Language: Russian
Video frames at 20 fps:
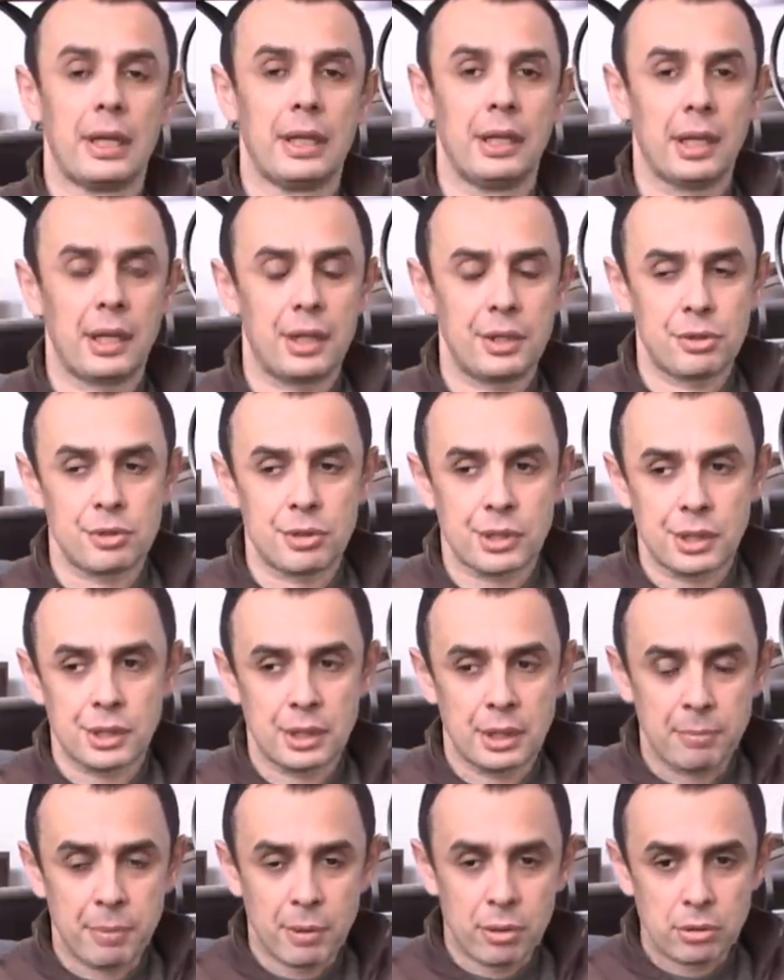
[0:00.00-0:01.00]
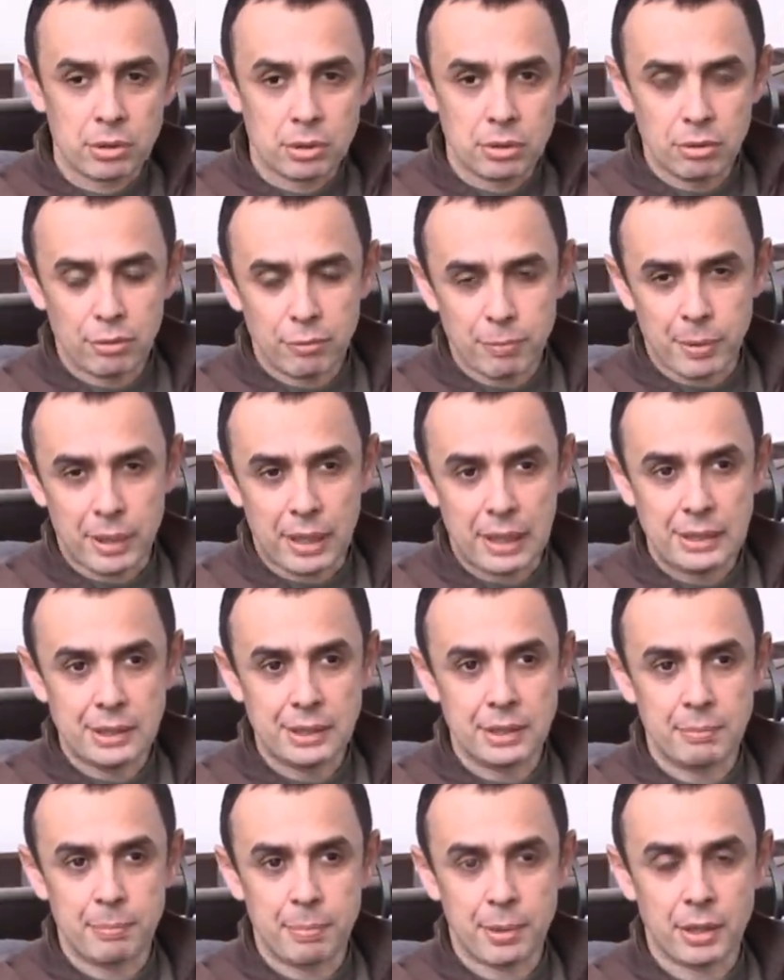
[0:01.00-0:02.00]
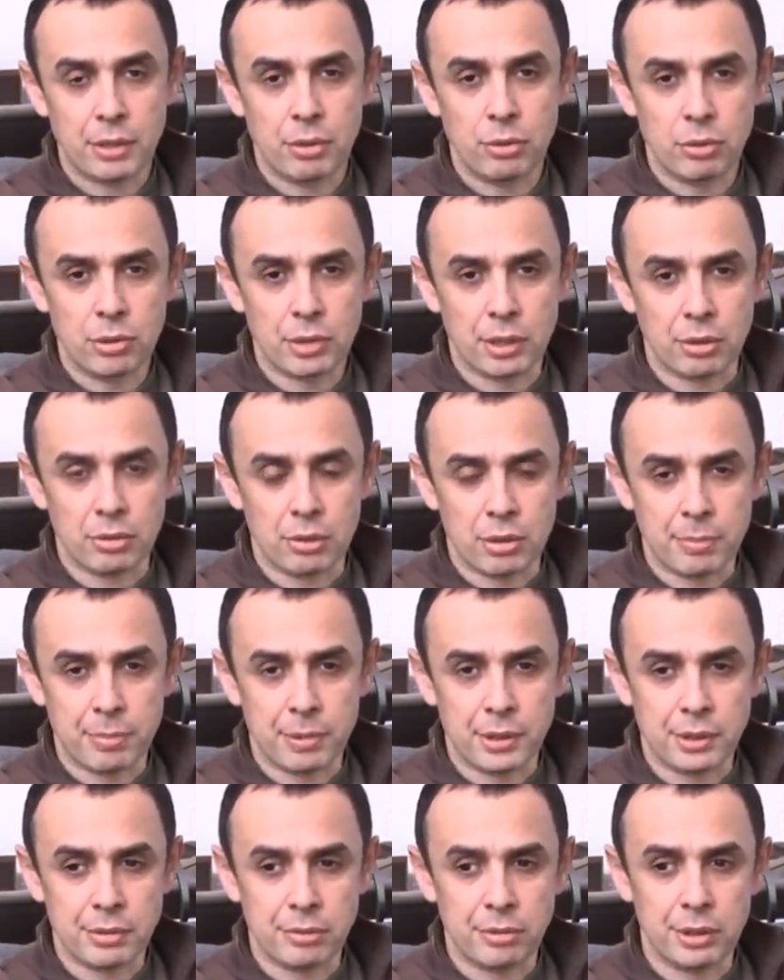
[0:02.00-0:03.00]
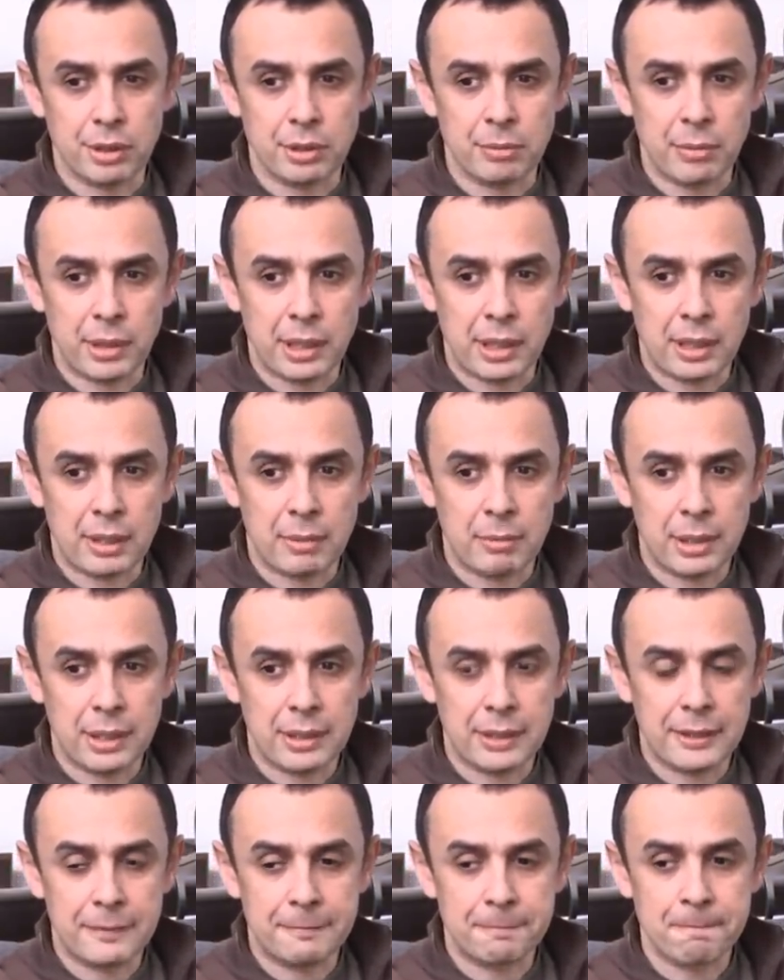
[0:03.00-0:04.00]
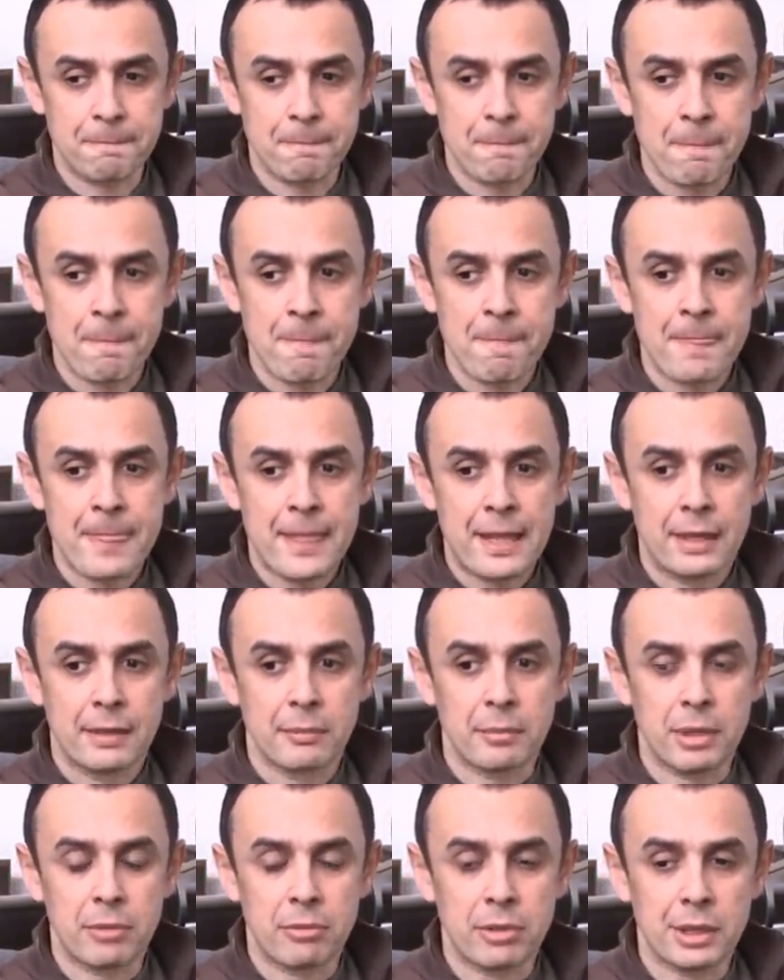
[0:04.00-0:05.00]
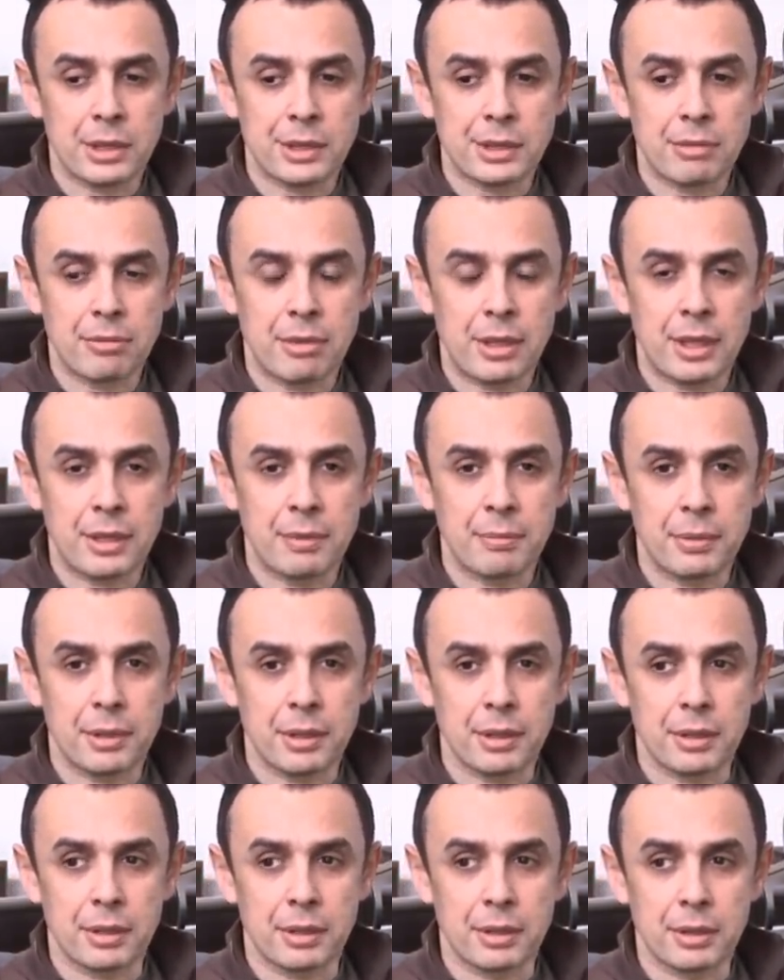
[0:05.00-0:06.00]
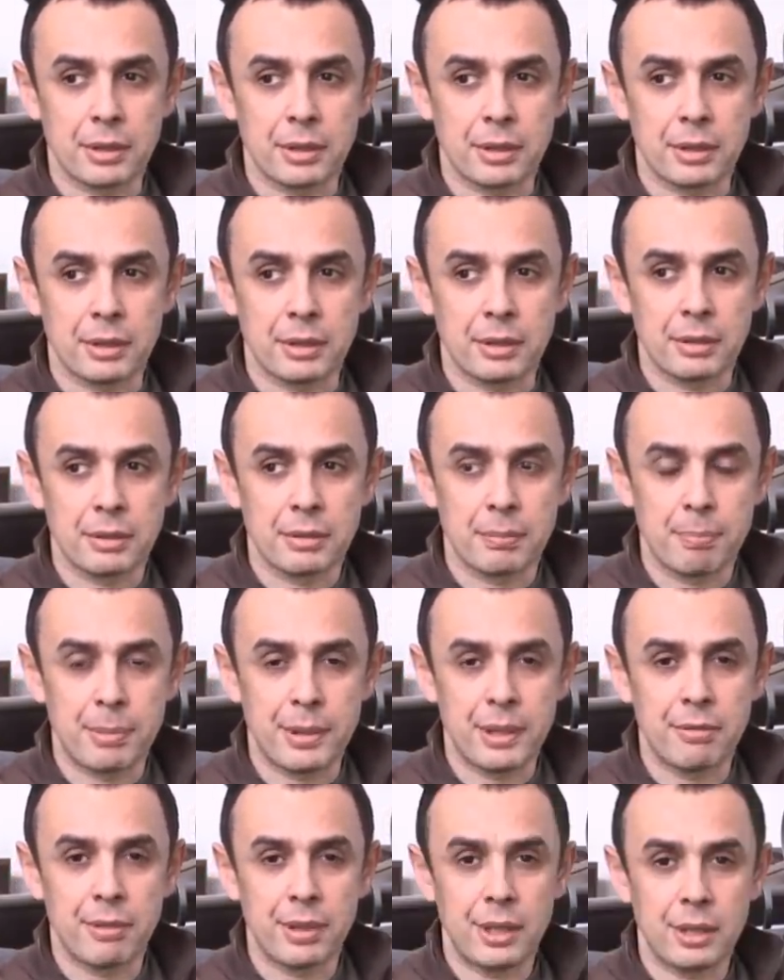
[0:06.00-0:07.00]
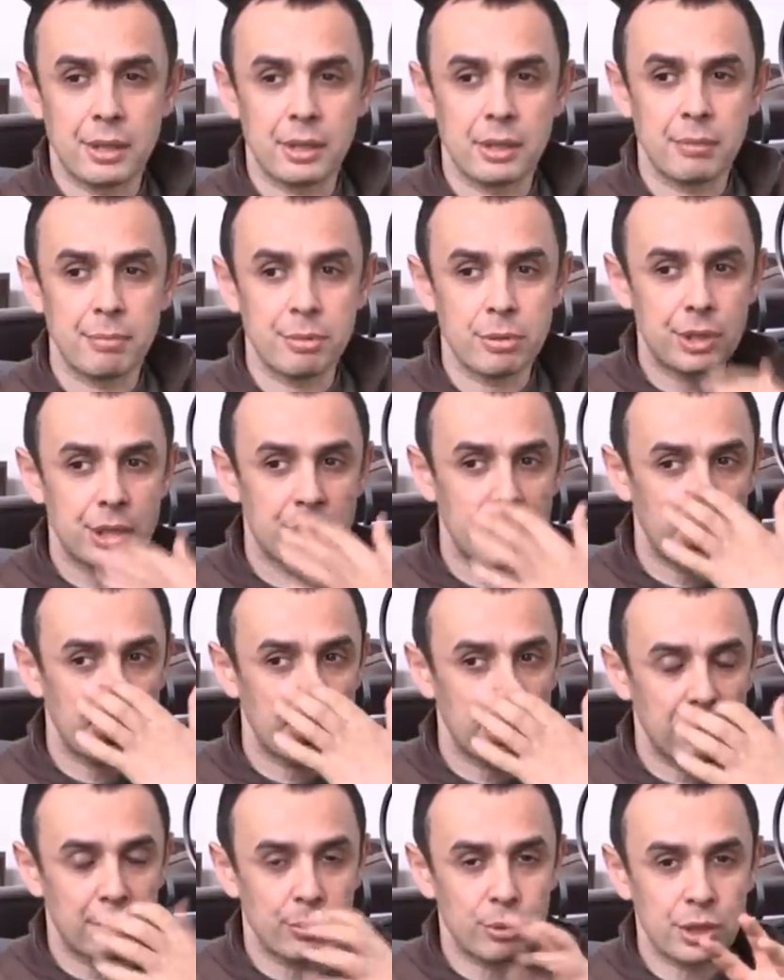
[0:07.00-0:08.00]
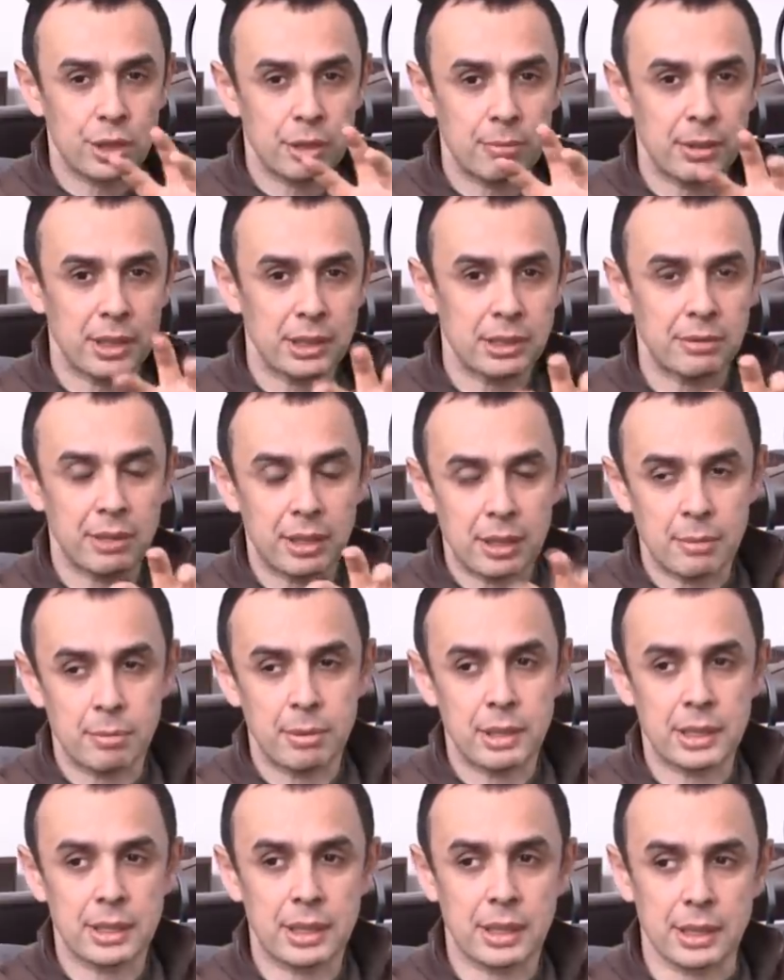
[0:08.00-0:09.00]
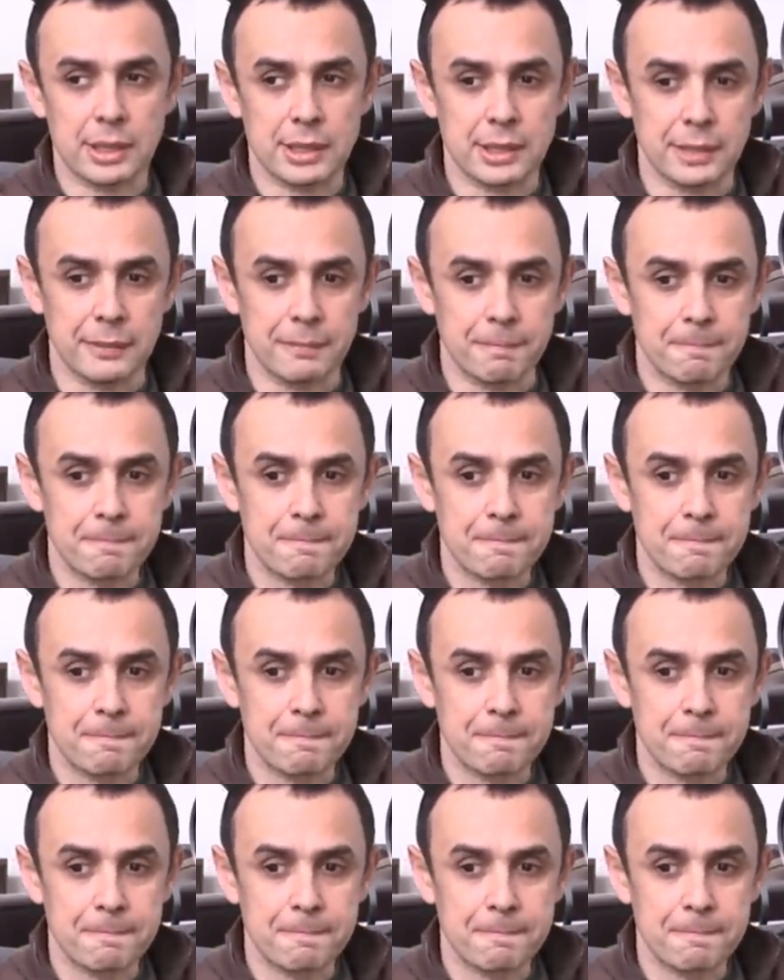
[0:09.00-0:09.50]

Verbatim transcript: Я хочу сказать пару слов про один продукт, который производит моя команда. Мы его называем э, предварительный бюджет или бюджет базовой комплектации.